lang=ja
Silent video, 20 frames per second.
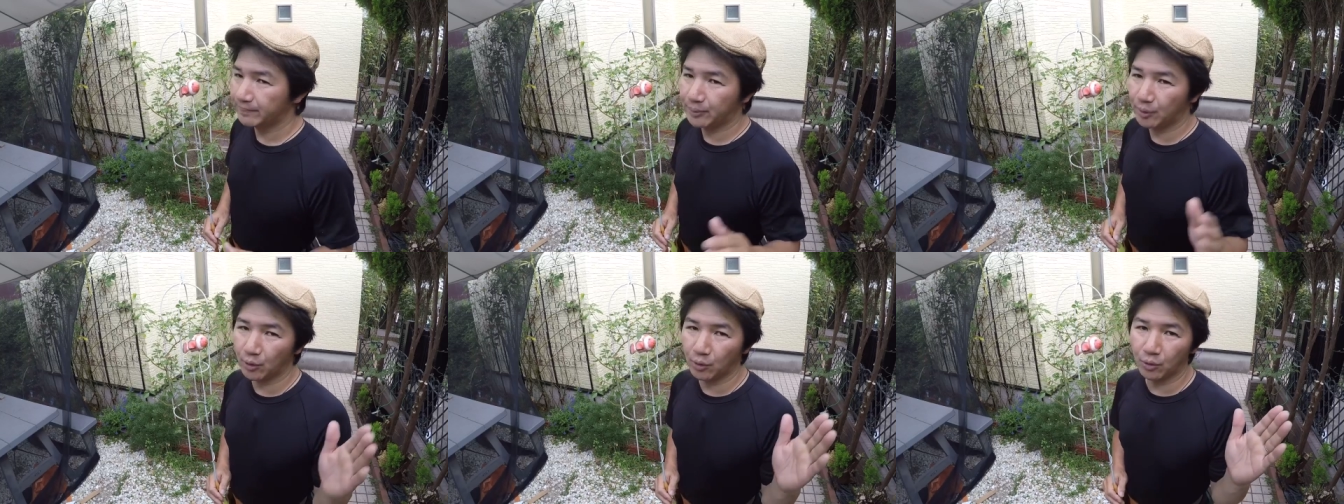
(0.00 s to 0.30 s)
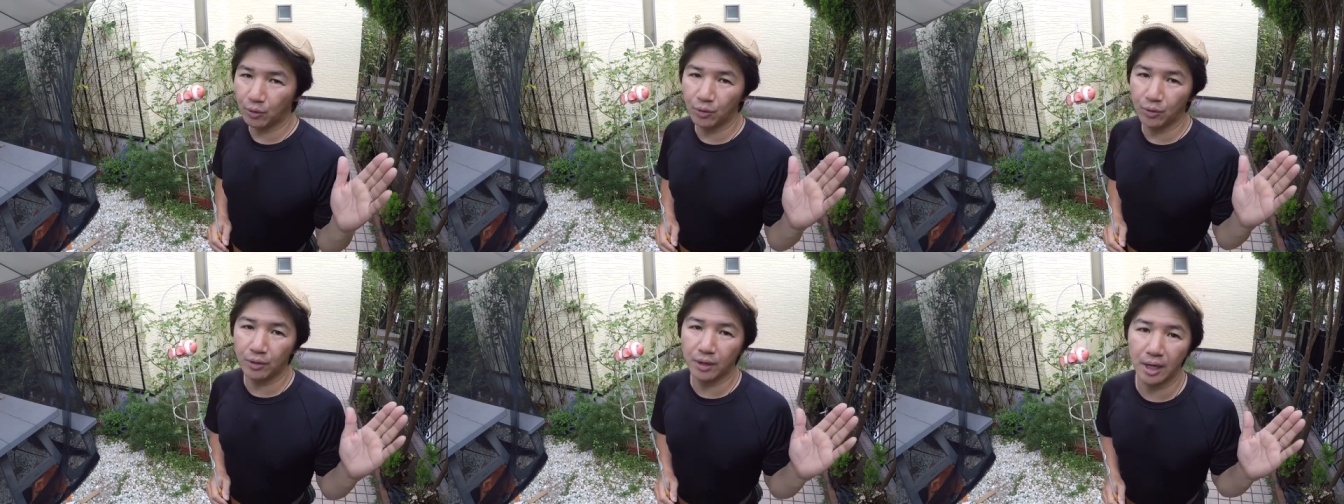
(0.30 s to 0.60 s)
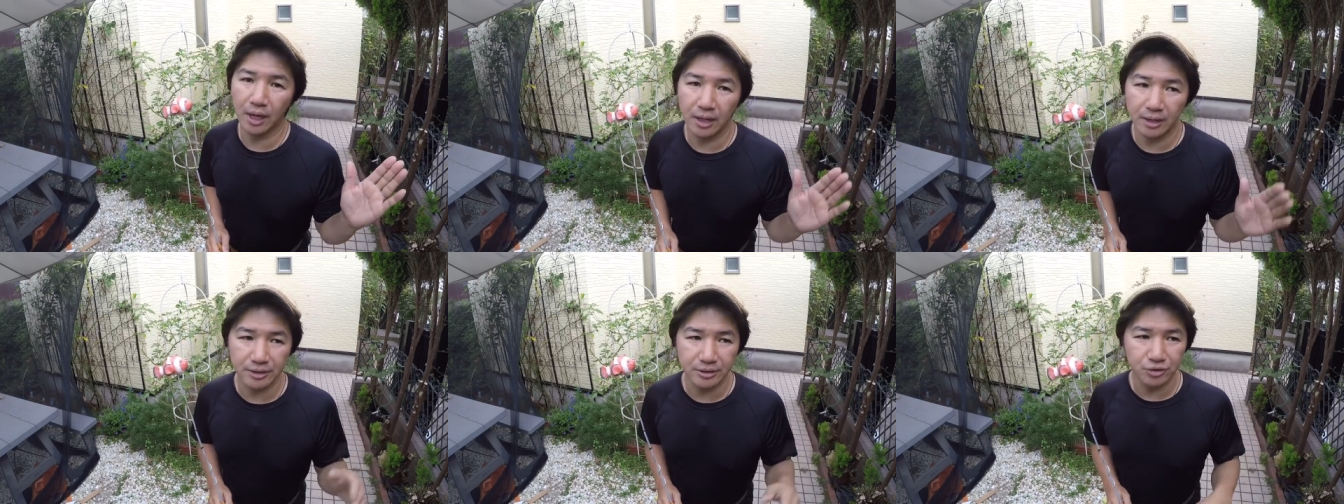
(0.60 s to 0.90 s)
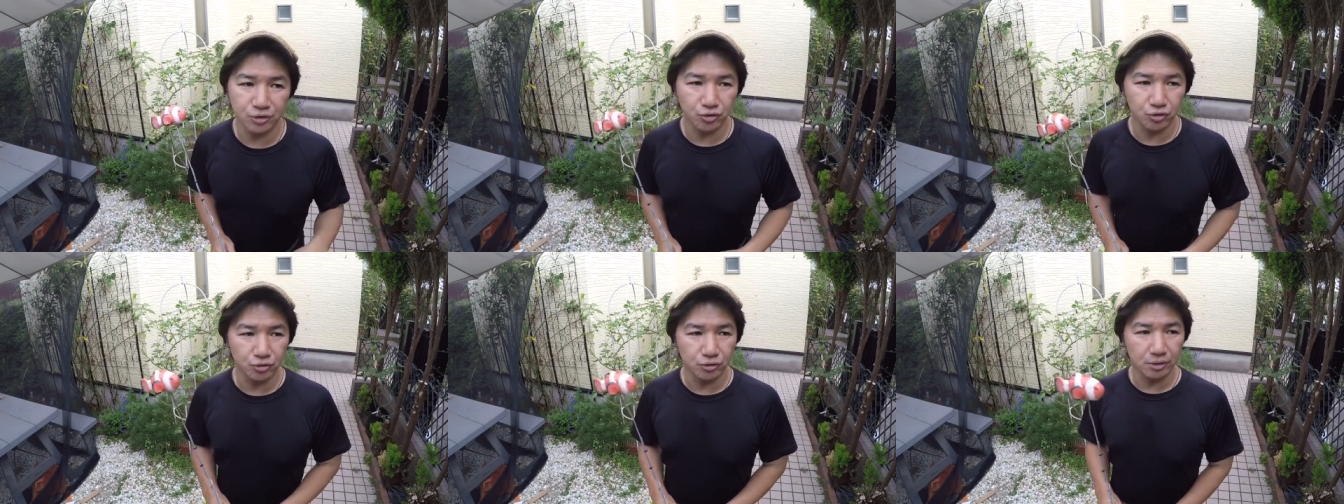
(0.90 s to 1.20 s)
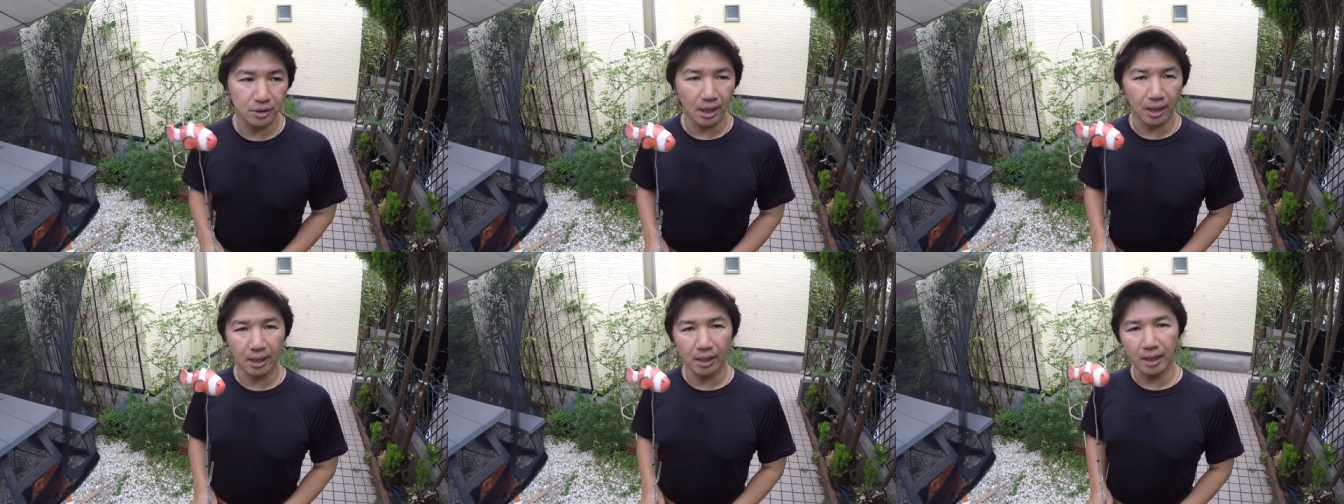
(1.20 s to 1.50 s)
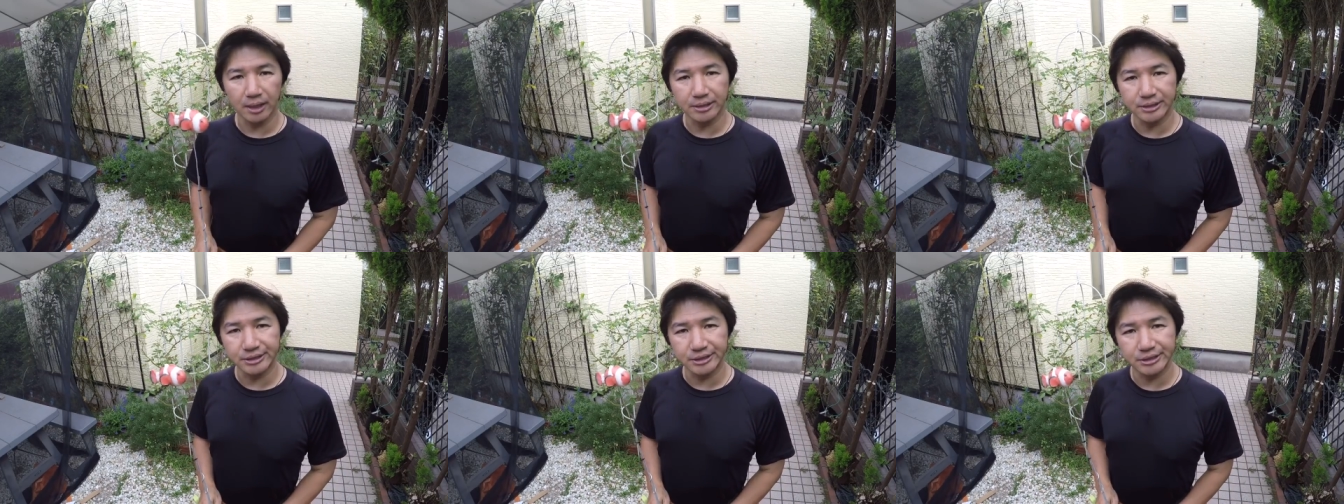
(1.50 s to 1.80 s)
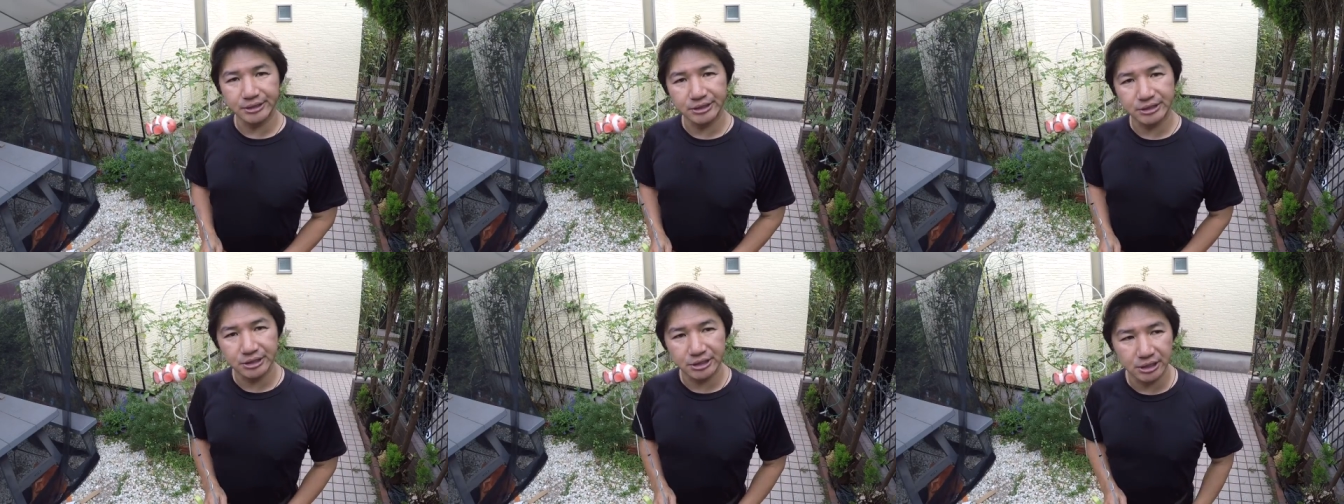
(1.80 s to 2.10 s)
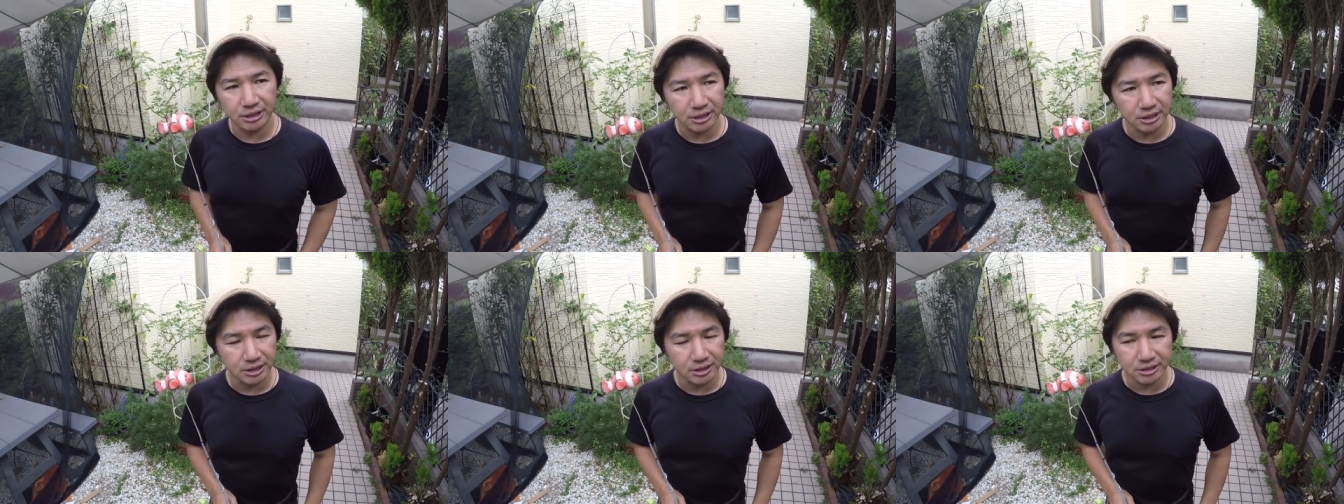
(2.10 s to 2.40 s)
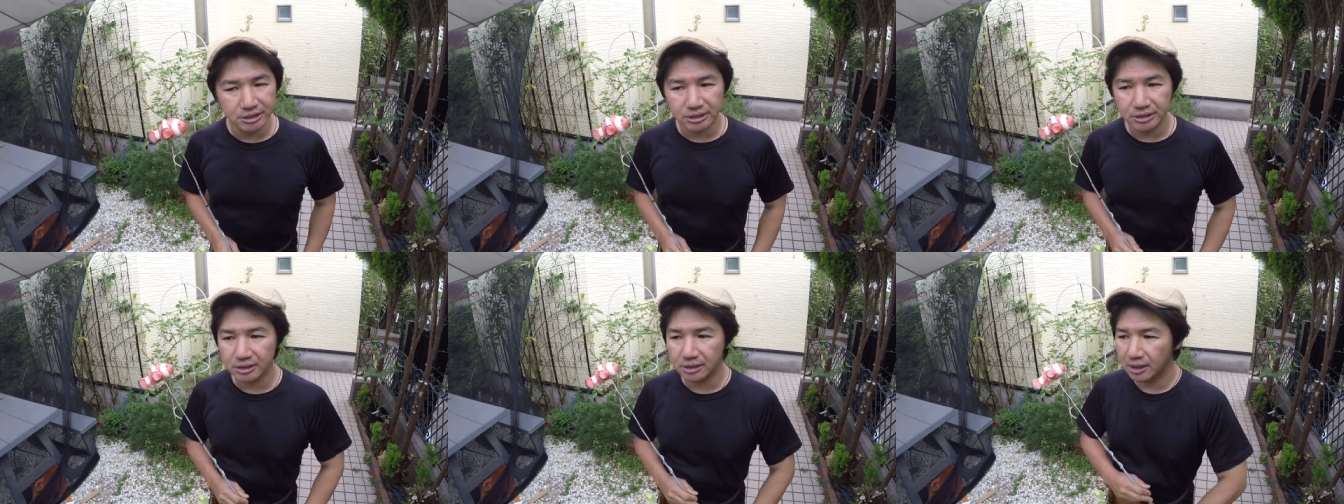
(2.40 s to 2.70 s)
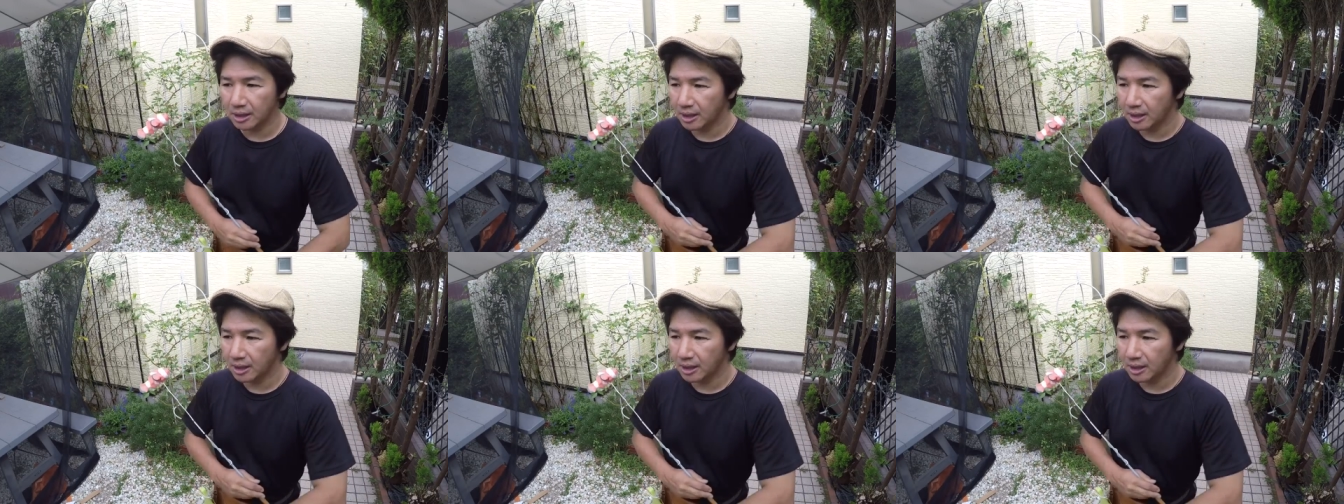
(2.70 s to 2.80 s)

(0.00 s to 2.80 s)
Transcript: 病害虫から一日